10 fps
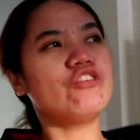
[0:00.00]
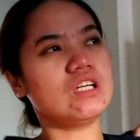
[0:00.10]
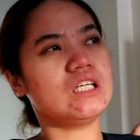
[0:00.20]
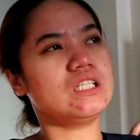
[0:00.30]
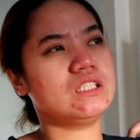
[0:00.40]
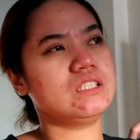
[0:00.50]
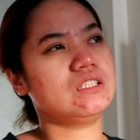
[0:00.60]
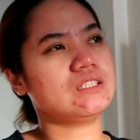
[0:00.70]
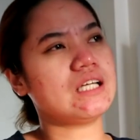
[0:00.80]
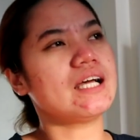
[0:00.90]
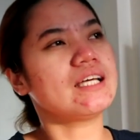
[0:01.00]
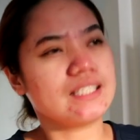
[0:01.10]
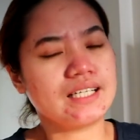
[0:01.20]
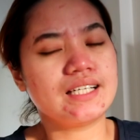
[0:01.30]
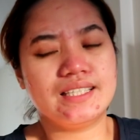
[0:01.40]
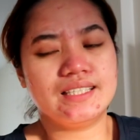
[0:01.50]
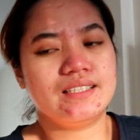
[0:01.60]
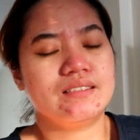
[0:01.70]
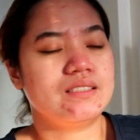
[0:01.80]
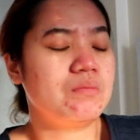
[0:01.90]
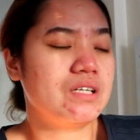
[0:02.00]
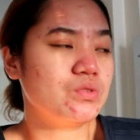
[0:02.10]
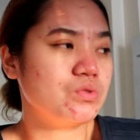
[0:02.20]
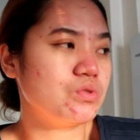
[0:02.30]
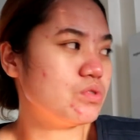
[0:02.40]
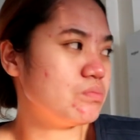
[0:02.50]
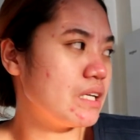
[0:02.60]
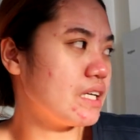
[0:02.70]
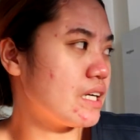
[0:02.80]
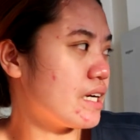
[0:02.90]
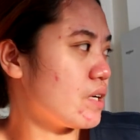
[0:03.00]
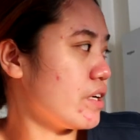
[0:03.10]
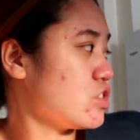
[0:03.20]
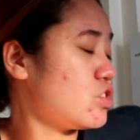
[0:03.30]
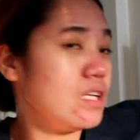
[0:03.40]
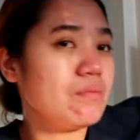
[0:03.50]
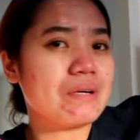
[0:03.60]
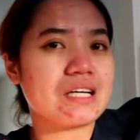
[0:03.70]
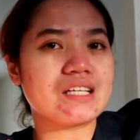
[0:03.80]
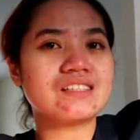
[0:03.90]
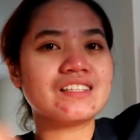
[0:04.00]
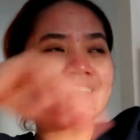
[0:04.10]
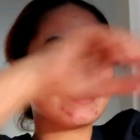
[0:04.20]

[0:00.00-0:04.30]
Hopefully, sana sa mga susunod pa rin araw ay chill pa rin.